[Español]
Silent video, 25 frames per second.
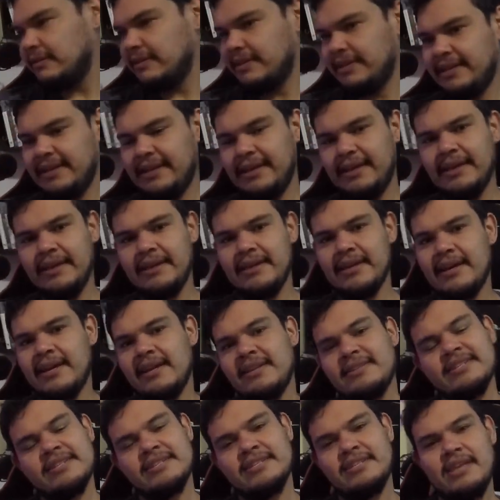Eh, ya
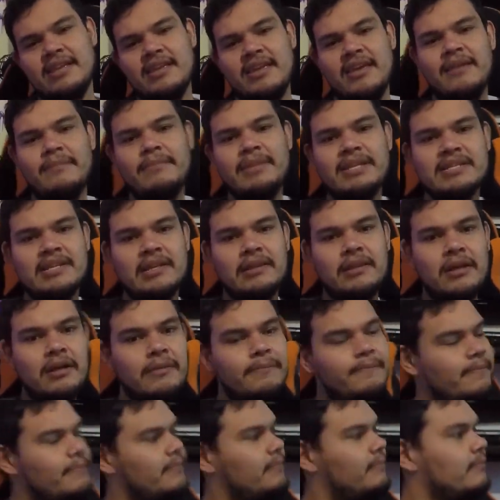les enseñé mi setup,
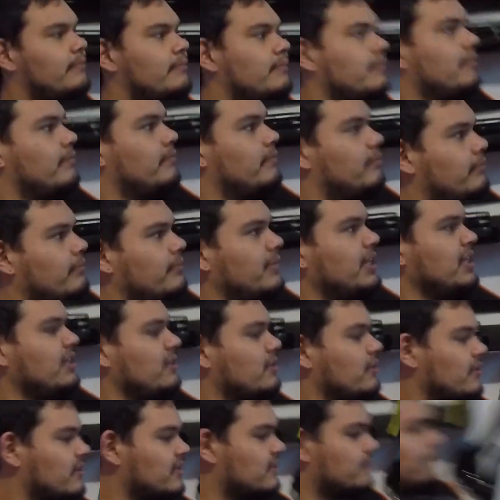
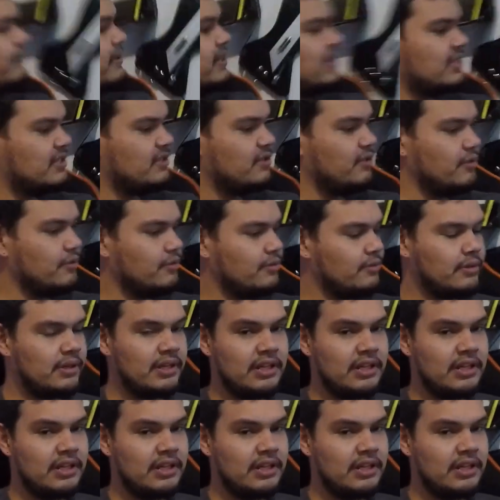mi espacio